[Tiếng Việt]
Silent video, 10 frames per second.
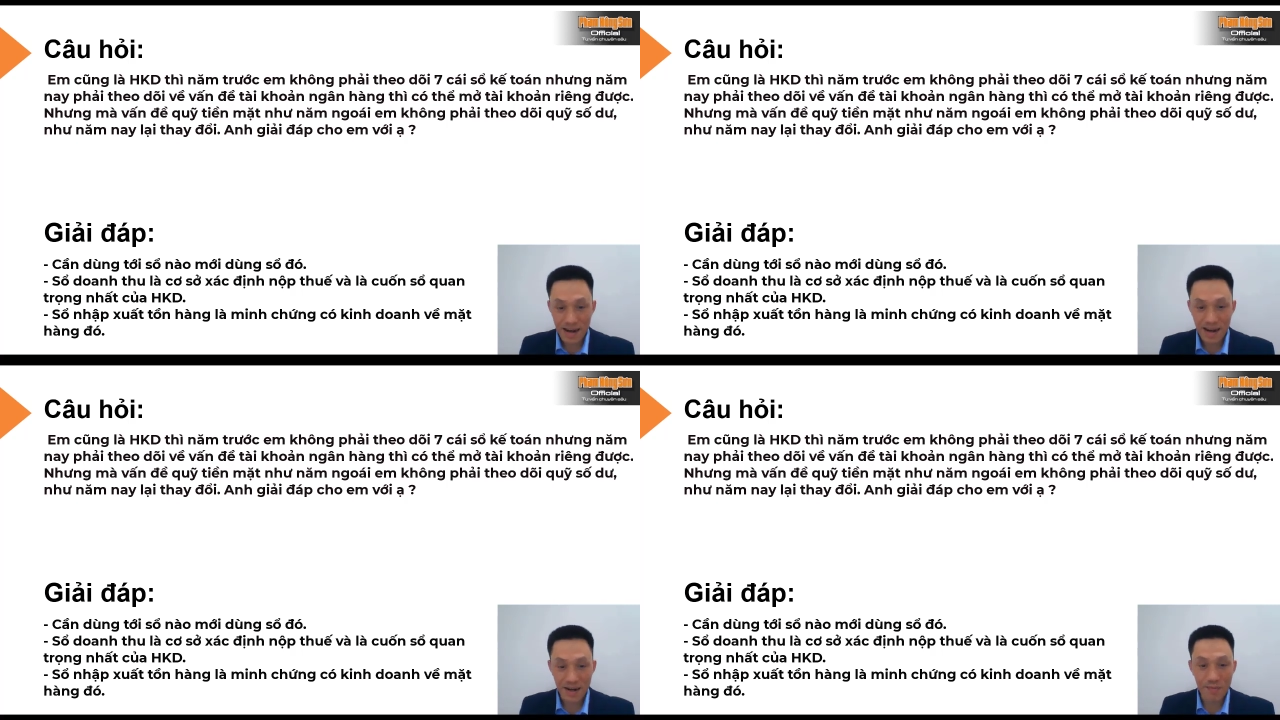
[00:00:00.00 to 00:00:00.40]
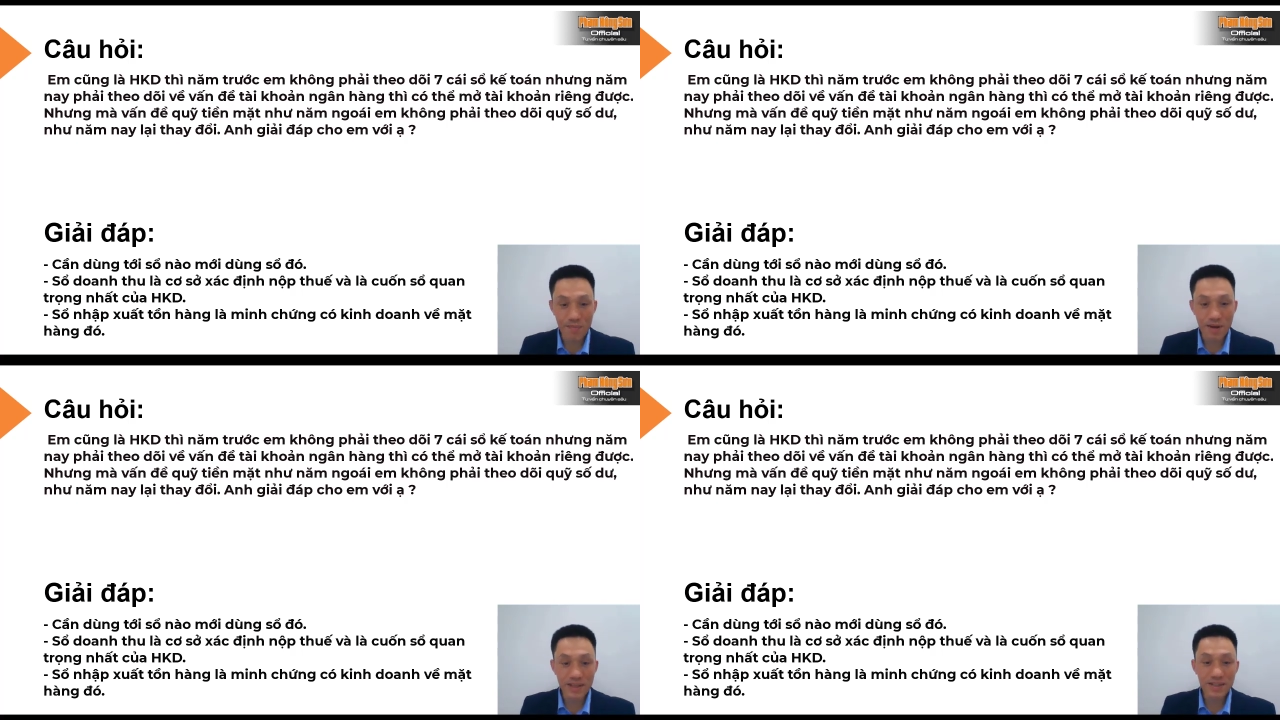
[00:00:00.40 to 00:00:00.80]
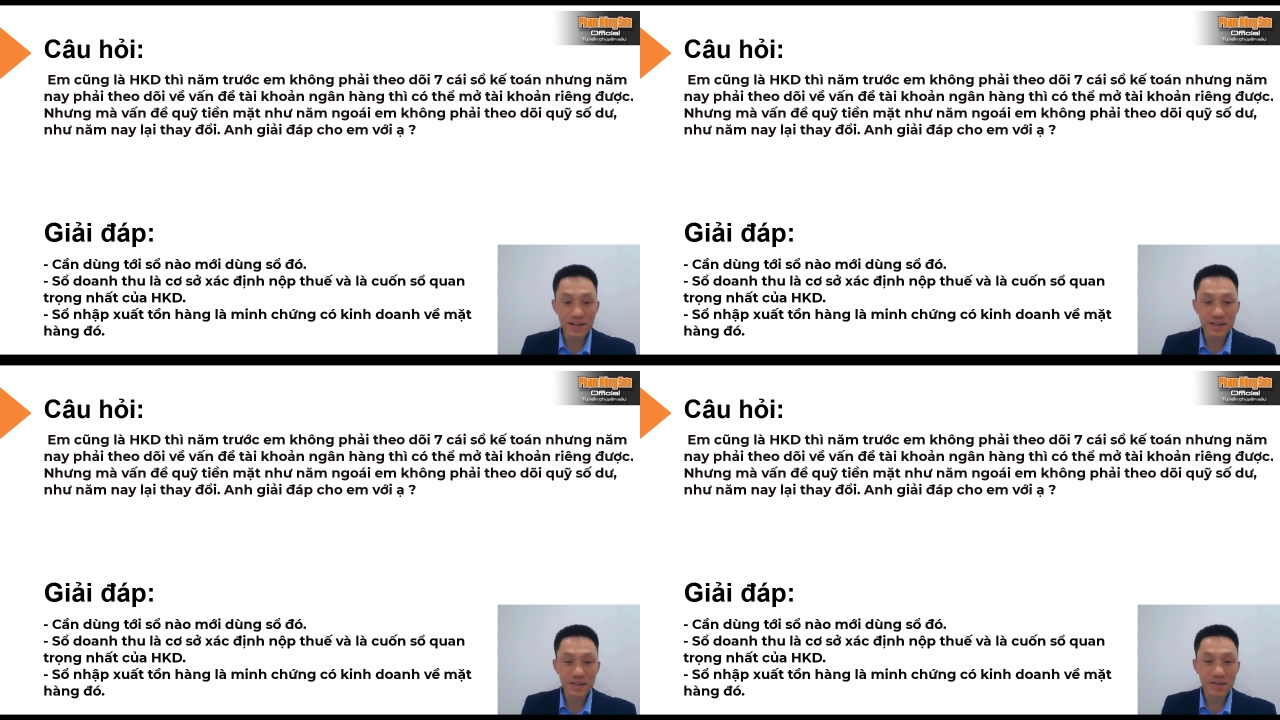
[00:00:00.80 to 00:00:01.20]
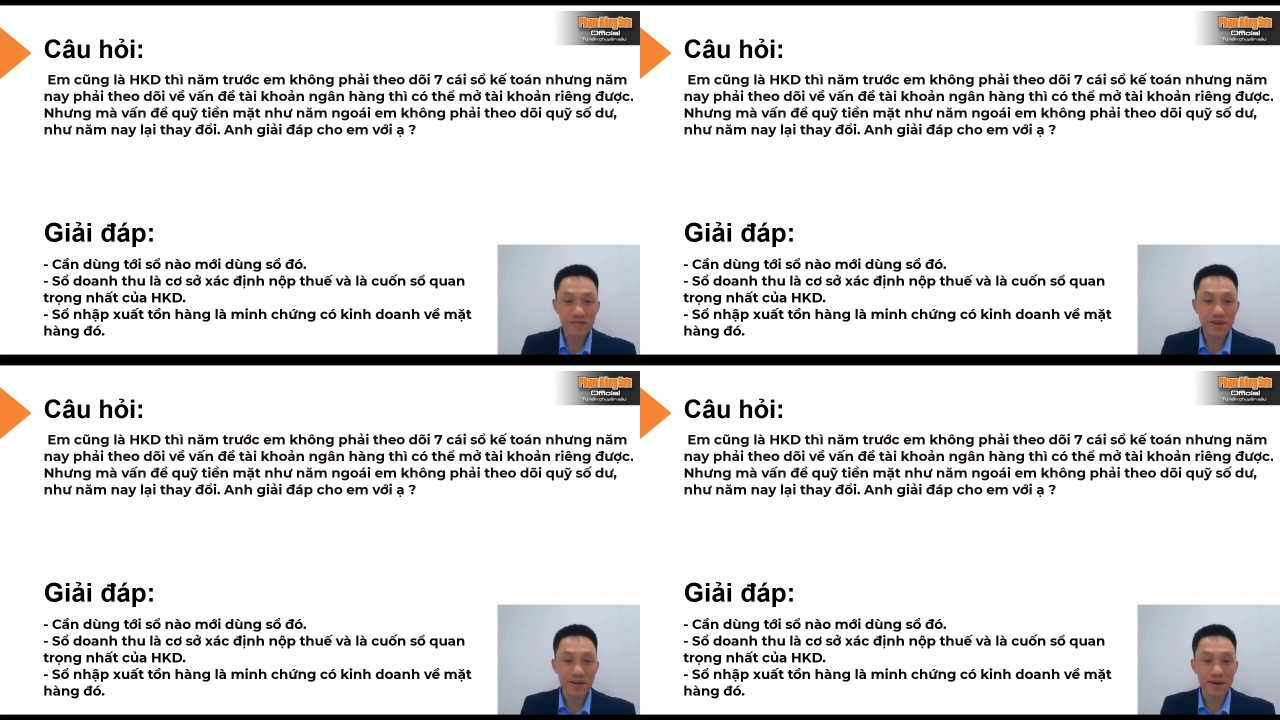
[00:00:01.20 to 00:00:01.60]
là nó minh chứng cho
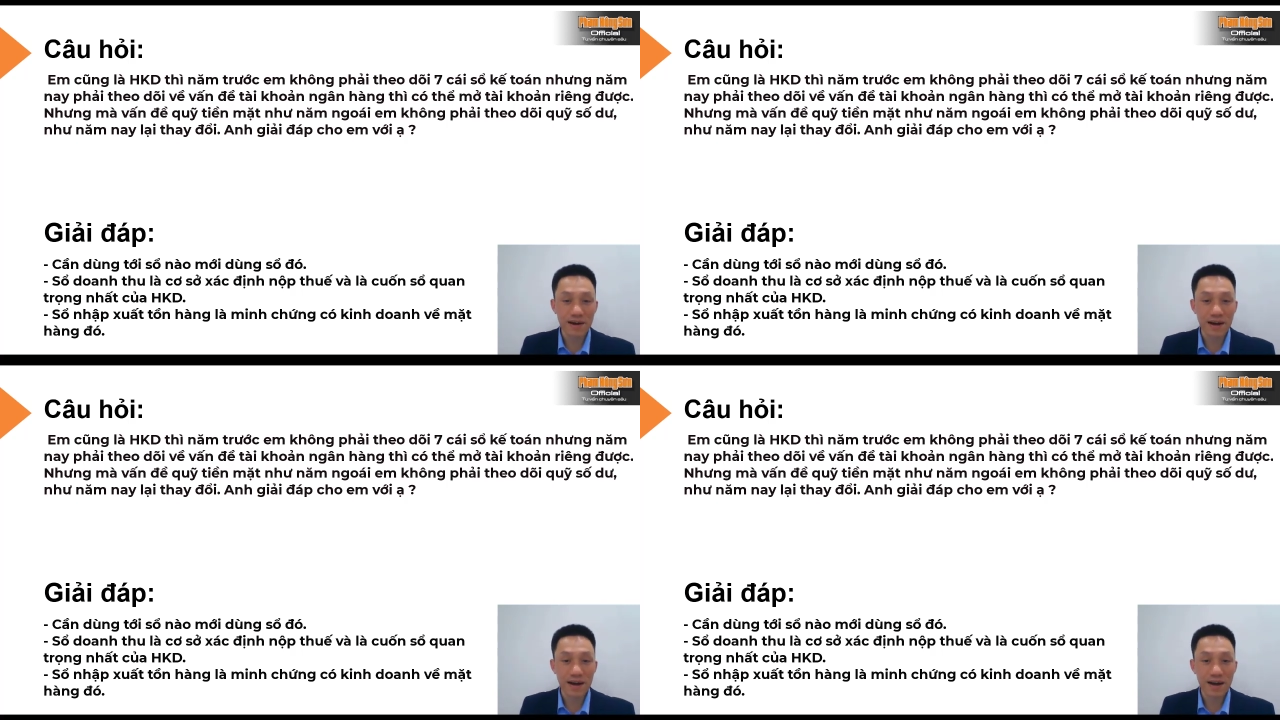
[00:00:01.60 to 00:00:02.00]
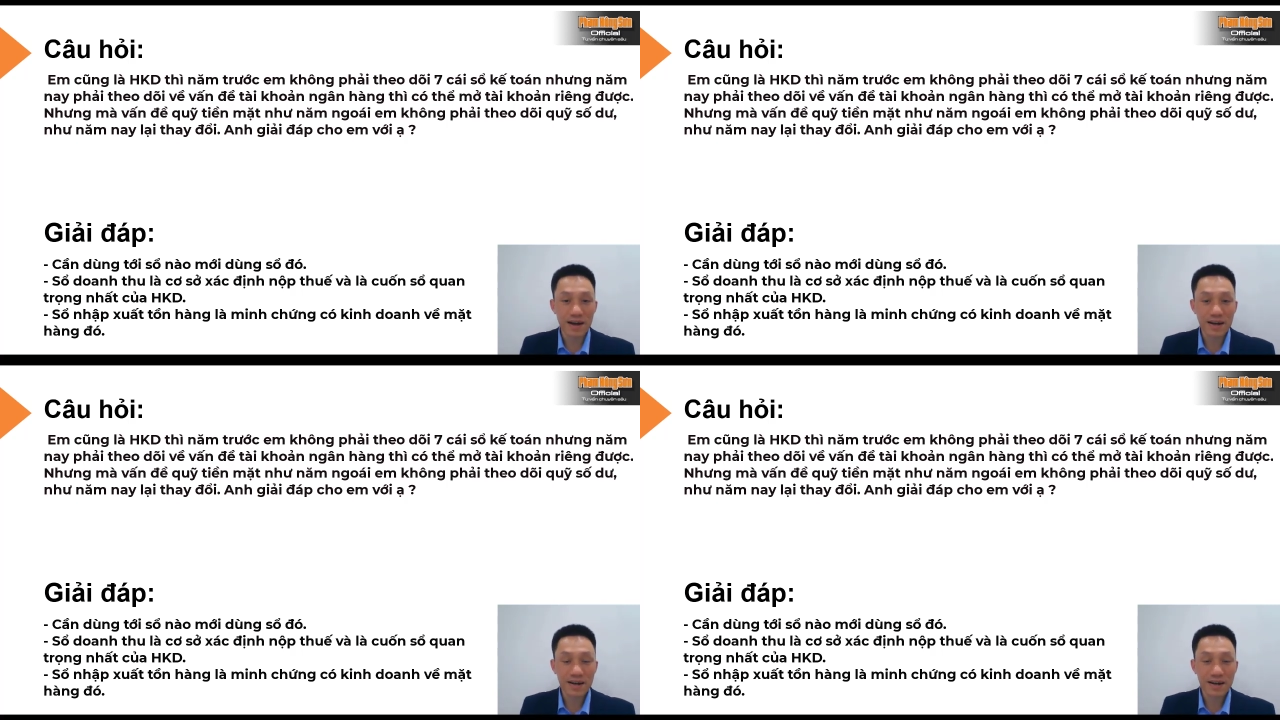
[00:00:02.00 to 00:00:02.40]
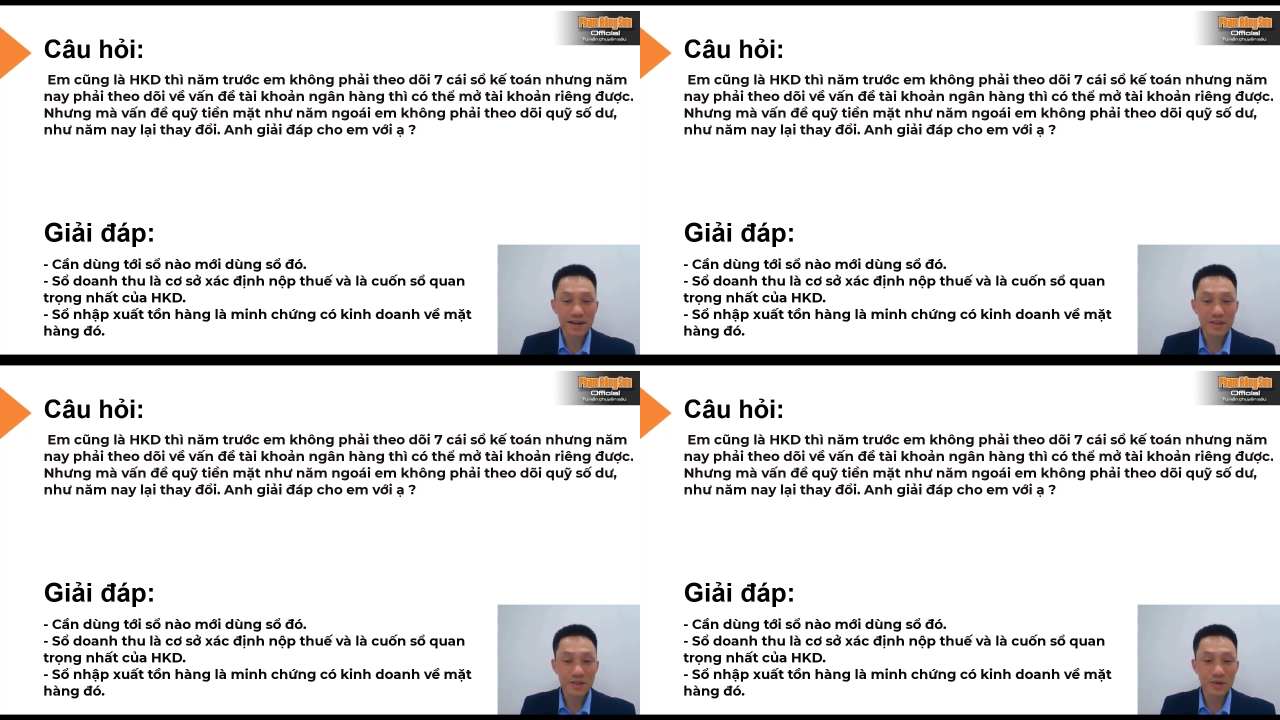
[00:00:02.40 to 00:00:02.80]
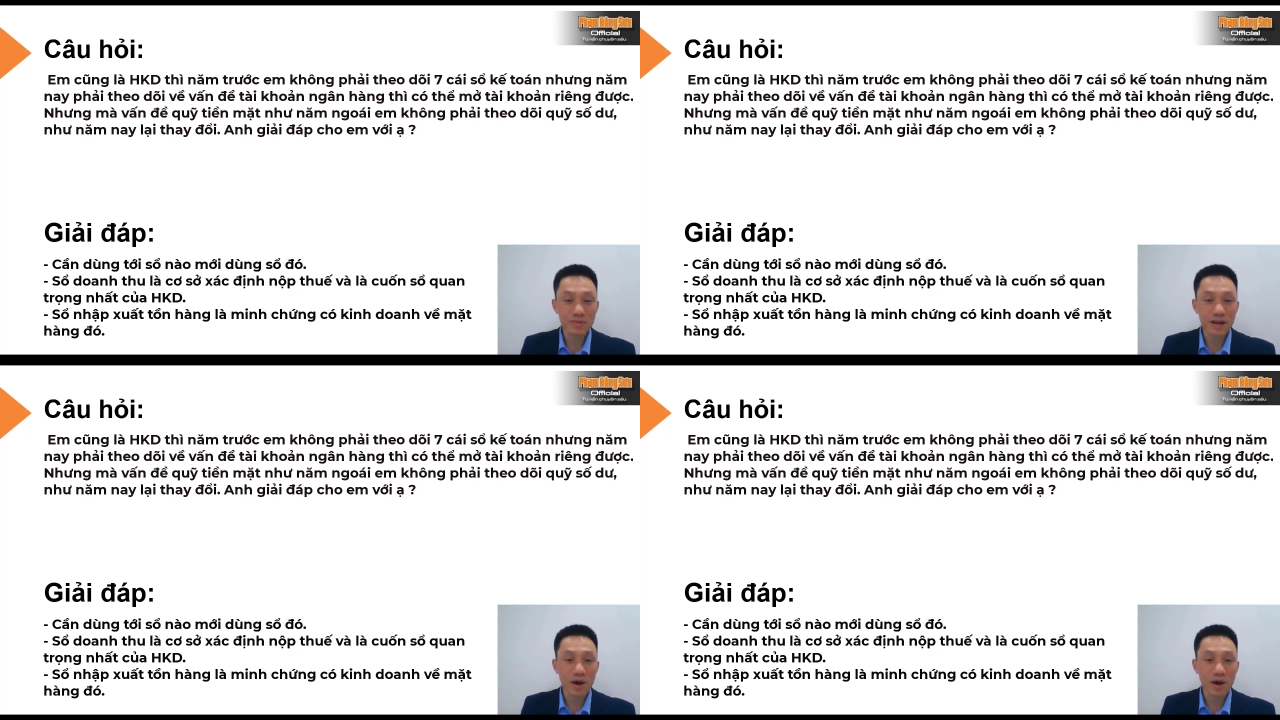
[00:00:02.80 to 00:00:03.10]
cái việc mà chúng